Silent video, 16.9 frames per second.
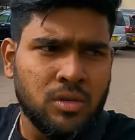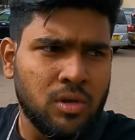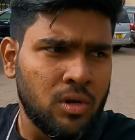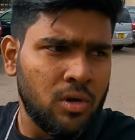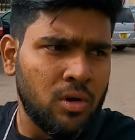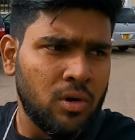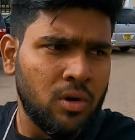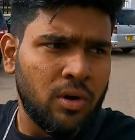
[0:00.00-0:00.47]

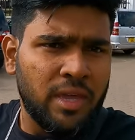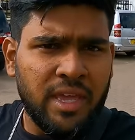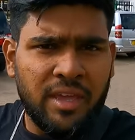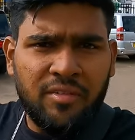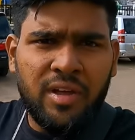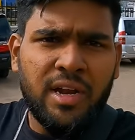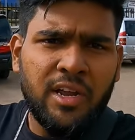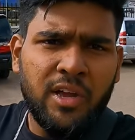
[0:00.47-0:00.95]
సో
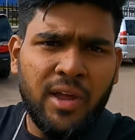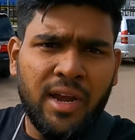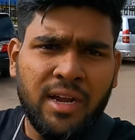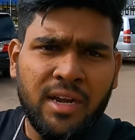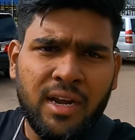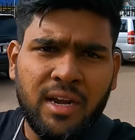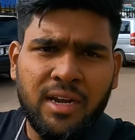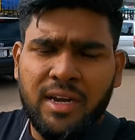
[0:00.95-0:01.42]
ఈ వీడియో
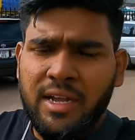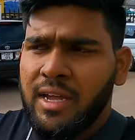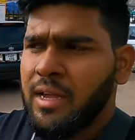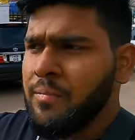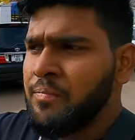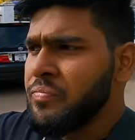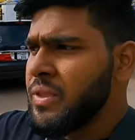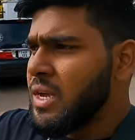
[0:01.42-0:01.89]
ఏంటంటే
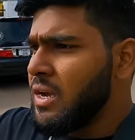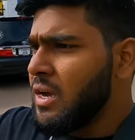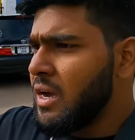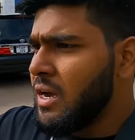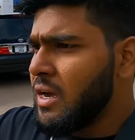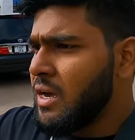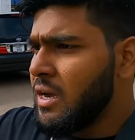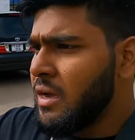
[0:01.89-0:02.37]

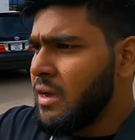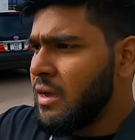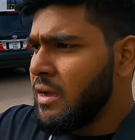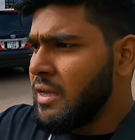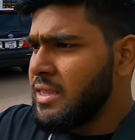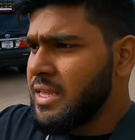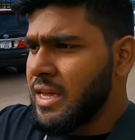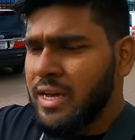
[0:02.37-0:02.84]

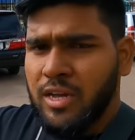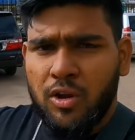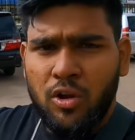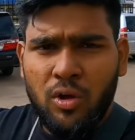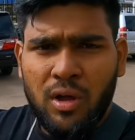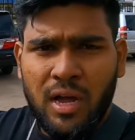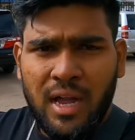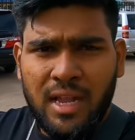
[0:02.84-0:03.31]
ఈ
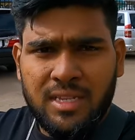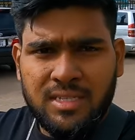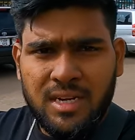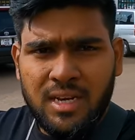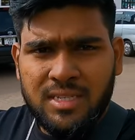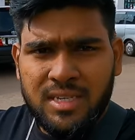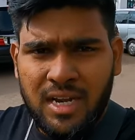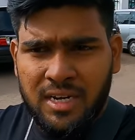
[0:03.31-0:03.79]
దగ్గరలో ఒక
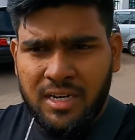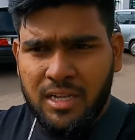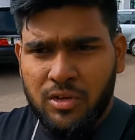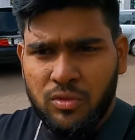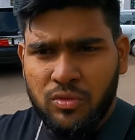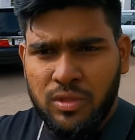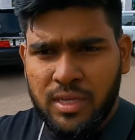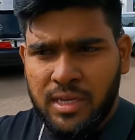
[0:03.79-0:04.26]
కల్చరల్
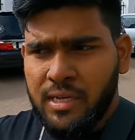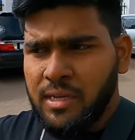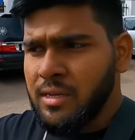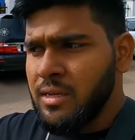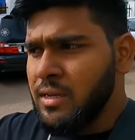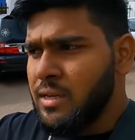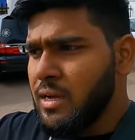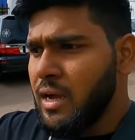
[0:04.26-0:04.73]
సెంటర్ ఉంది
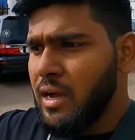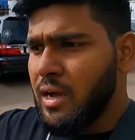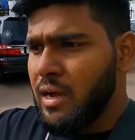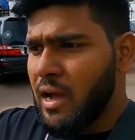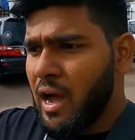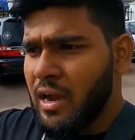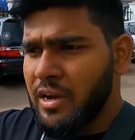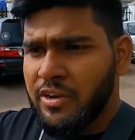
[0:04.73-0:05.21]

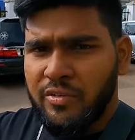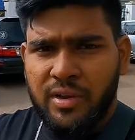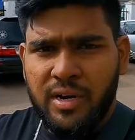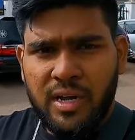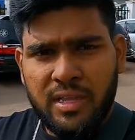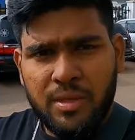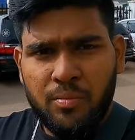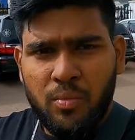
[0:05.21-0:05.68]
ఆర్ట్
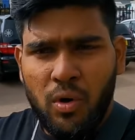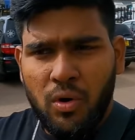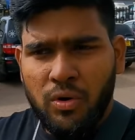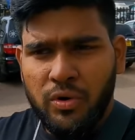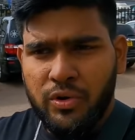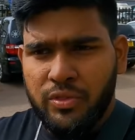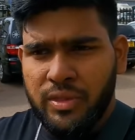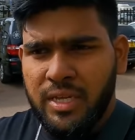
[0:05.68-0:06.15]
వర్క్ అది
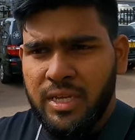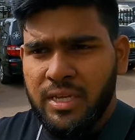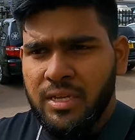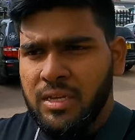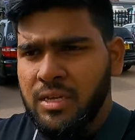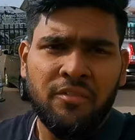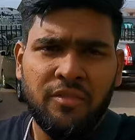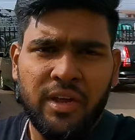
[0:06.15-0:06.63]
బాగుంటుంది
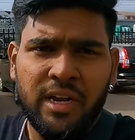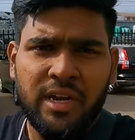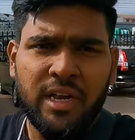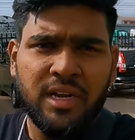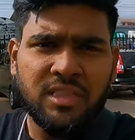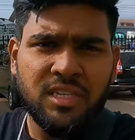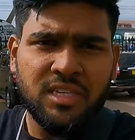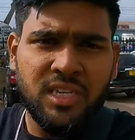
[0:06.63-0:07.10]

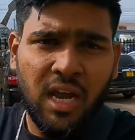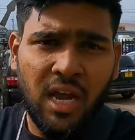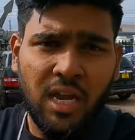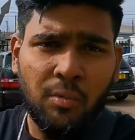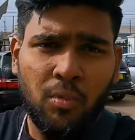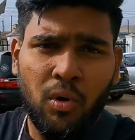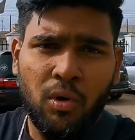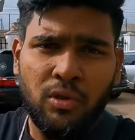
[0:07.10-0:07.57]
వీడియో అయితే
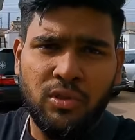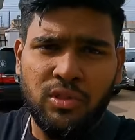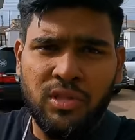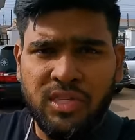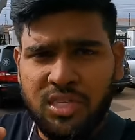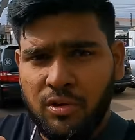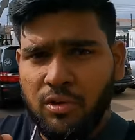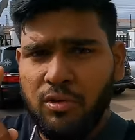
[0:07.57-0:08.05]
చాలా
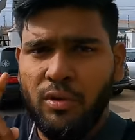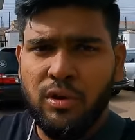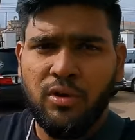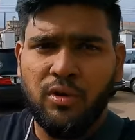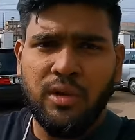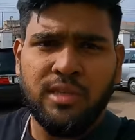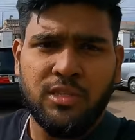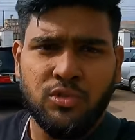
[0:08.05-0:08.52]
బాగుంటుంది చివరి
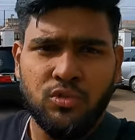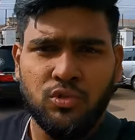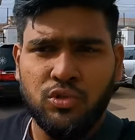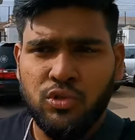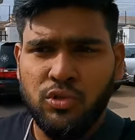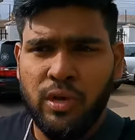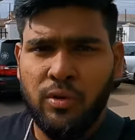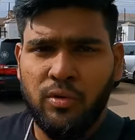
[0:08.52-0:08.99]
వరకు అయితే
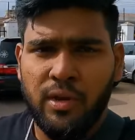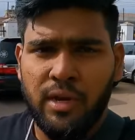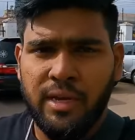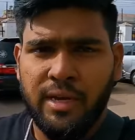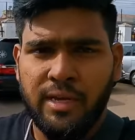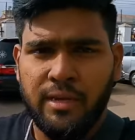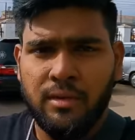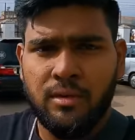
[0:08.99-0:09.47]
చూస్తూనే ఉండండి